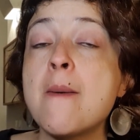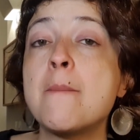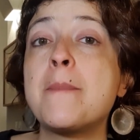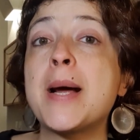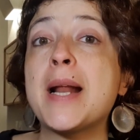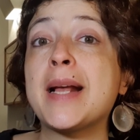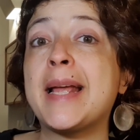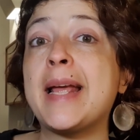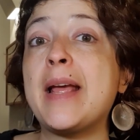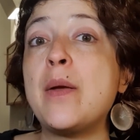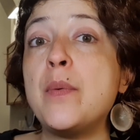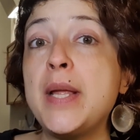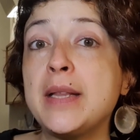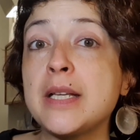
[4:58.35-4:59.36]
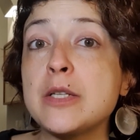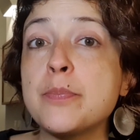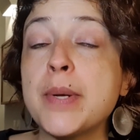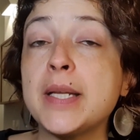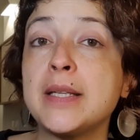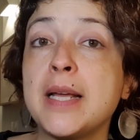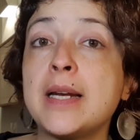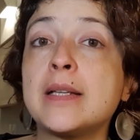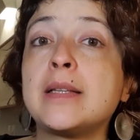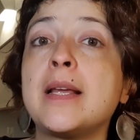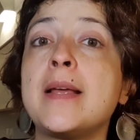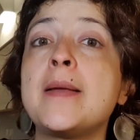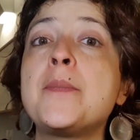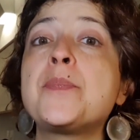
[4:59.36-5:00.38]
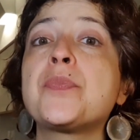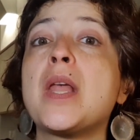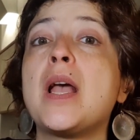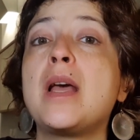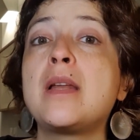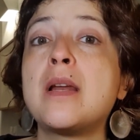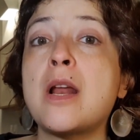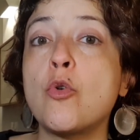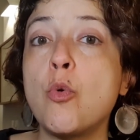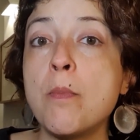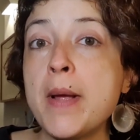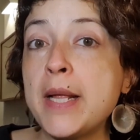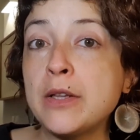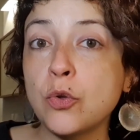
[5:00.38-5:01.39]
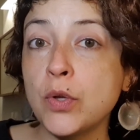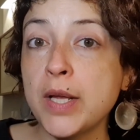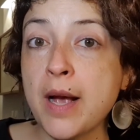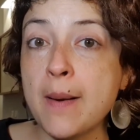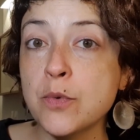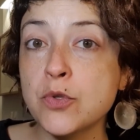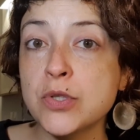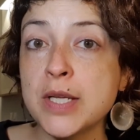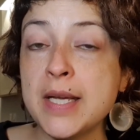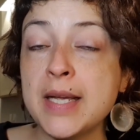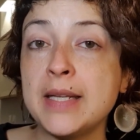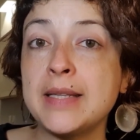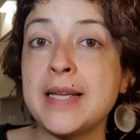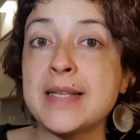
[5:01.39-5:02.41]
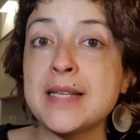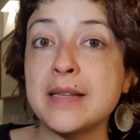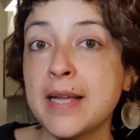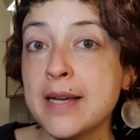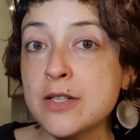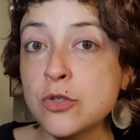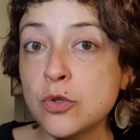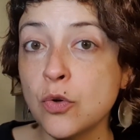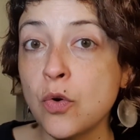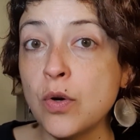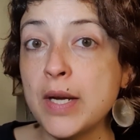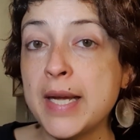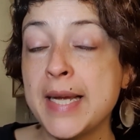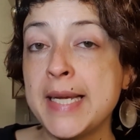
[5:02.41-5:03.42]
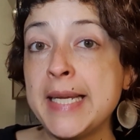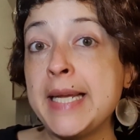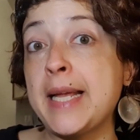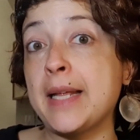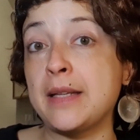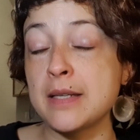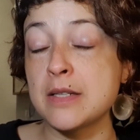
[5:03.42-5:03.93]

para que evites perderte en el argumento, digamos, de, ese texto eh, y que te